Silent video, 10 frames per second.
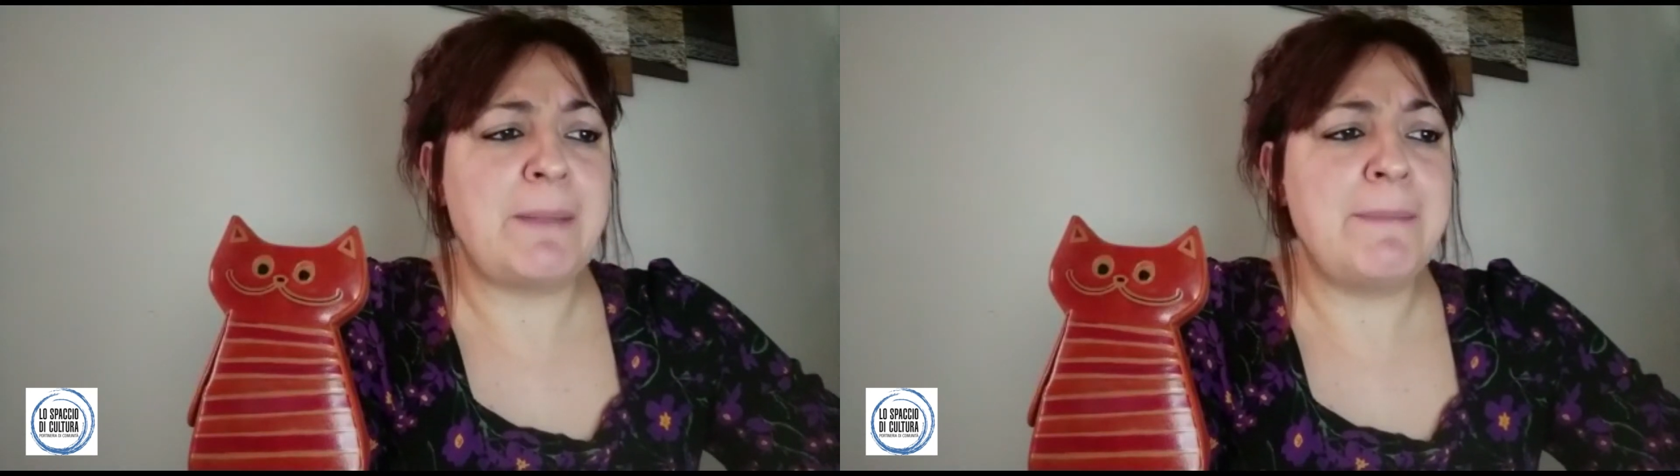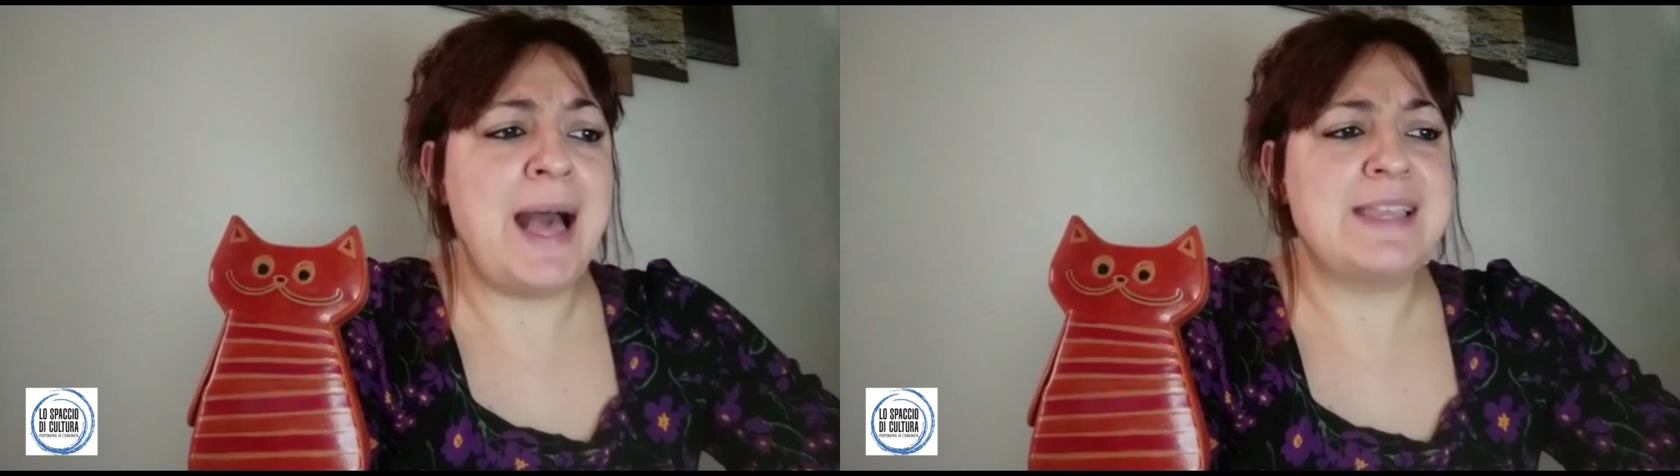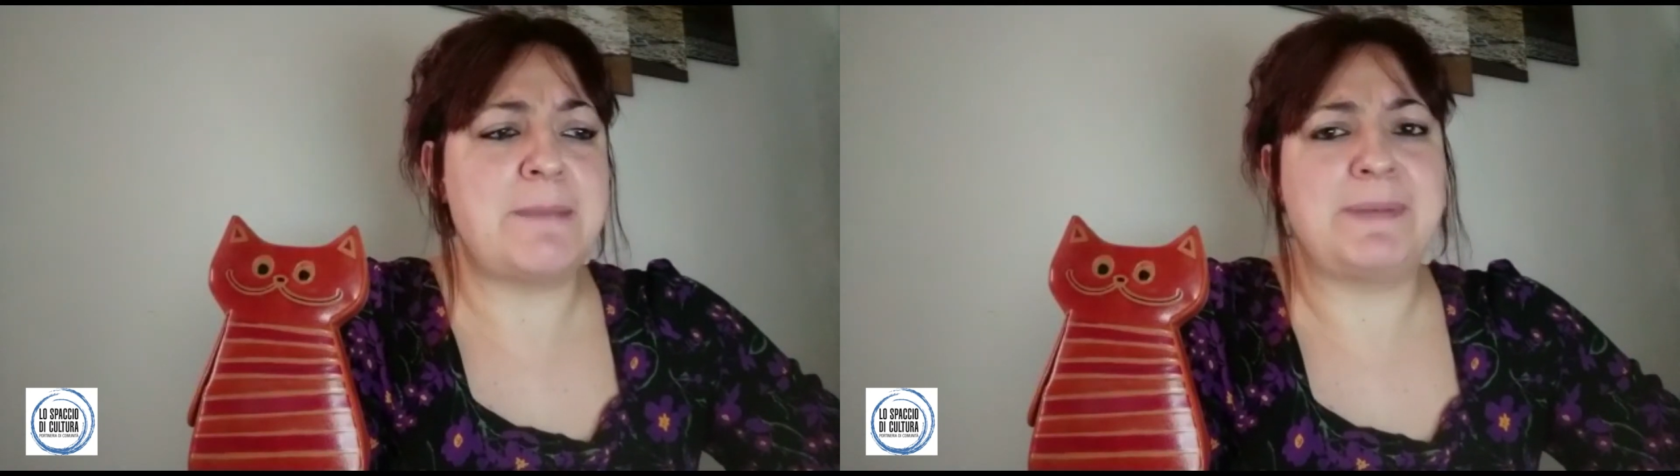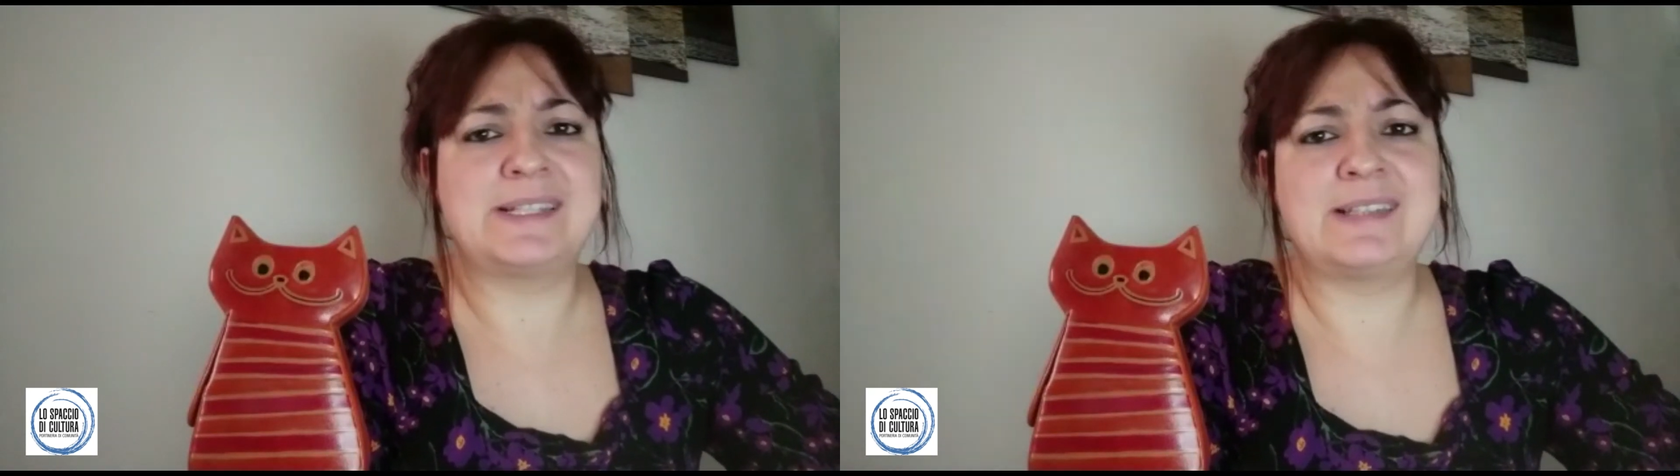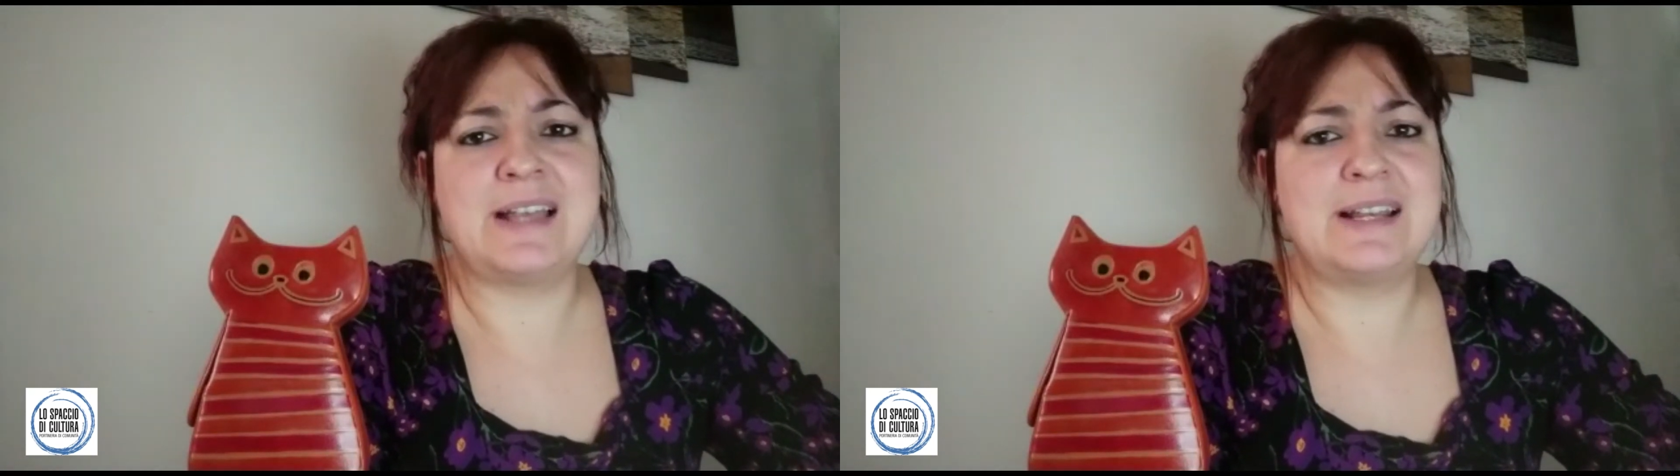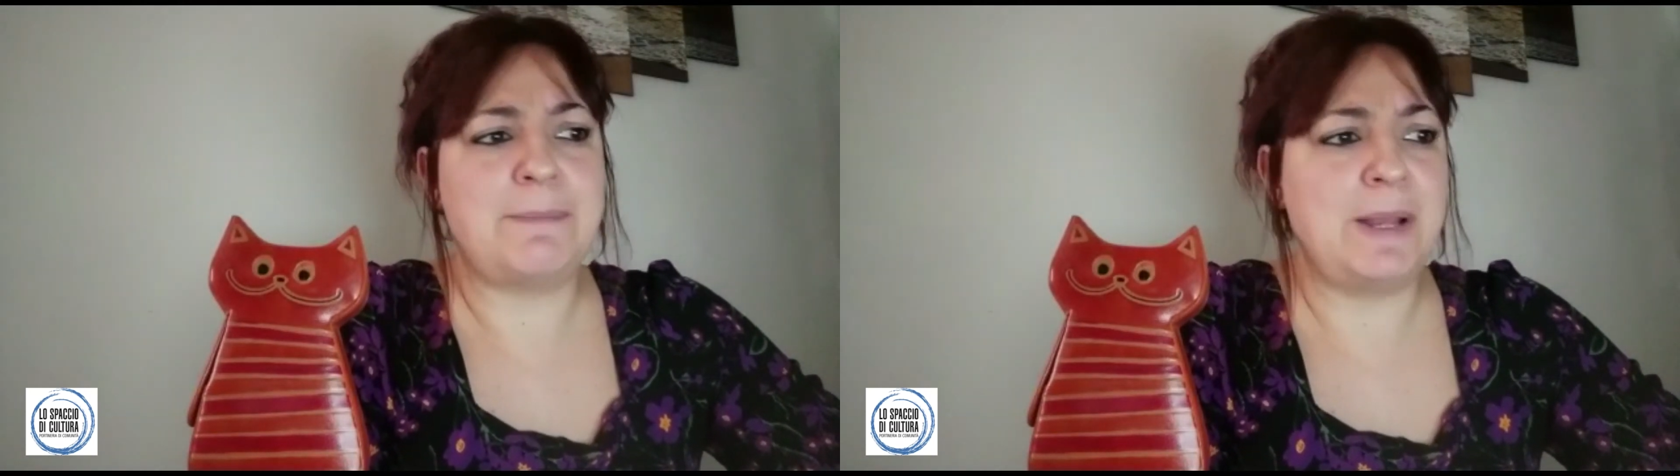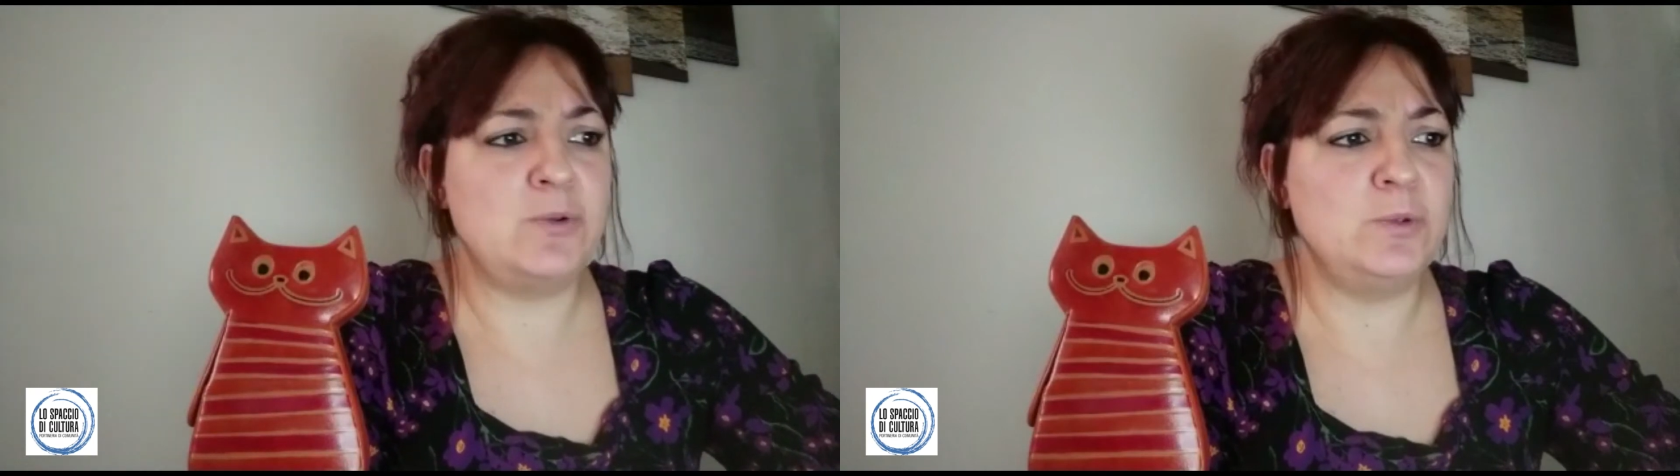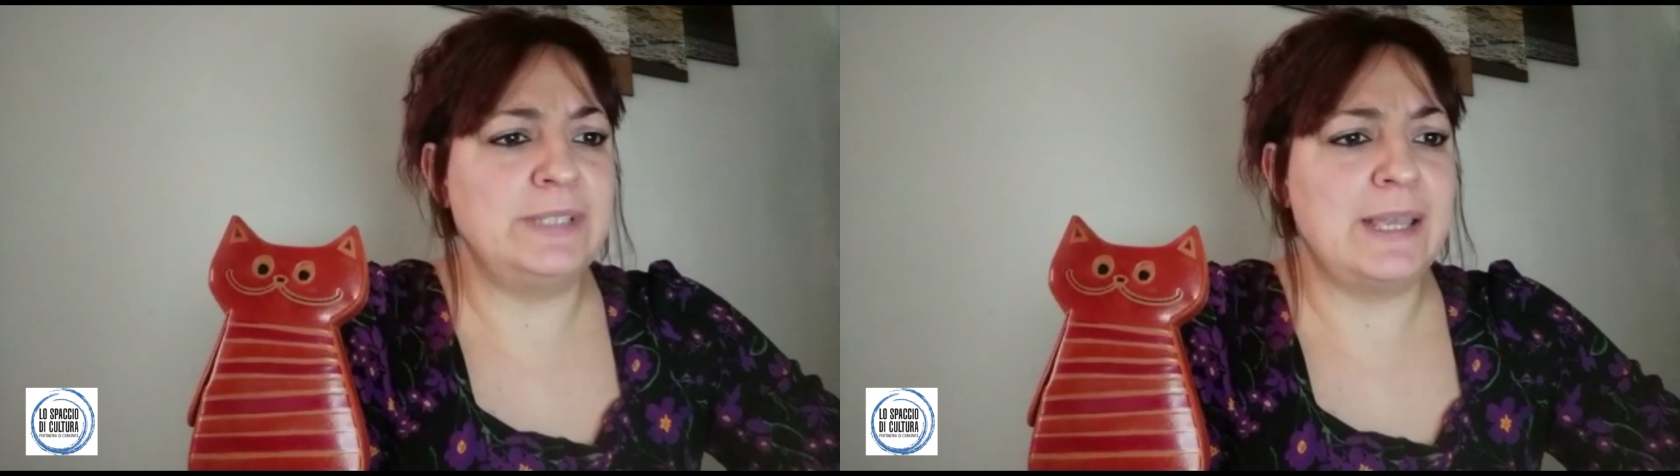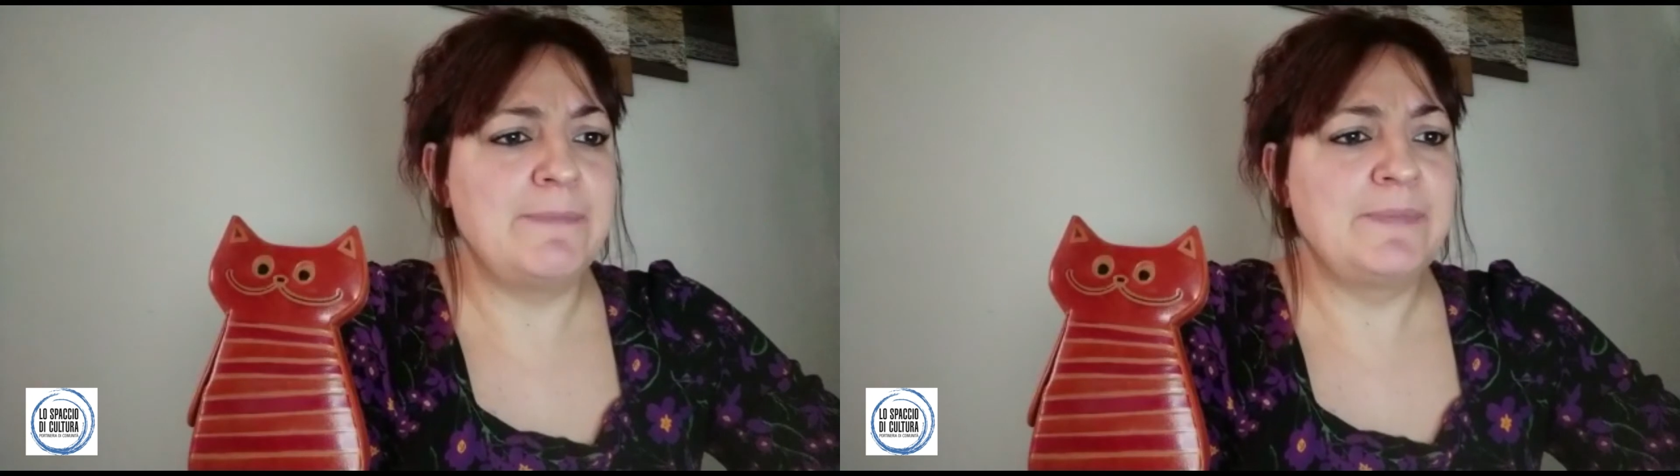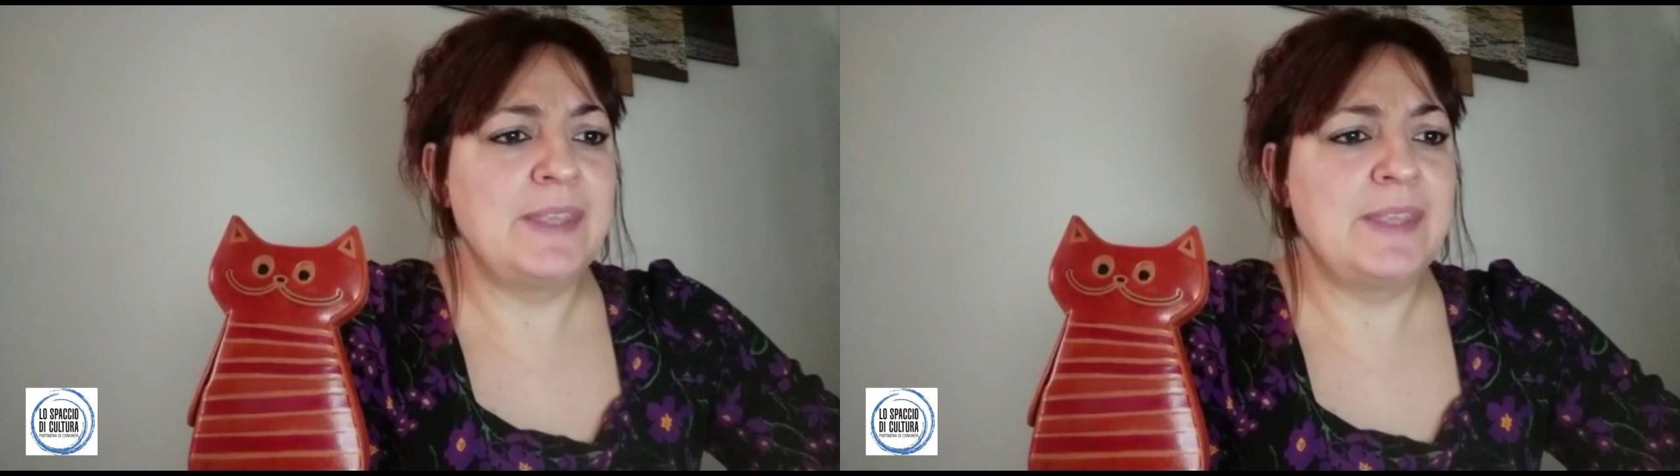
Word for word: mai a passare la palude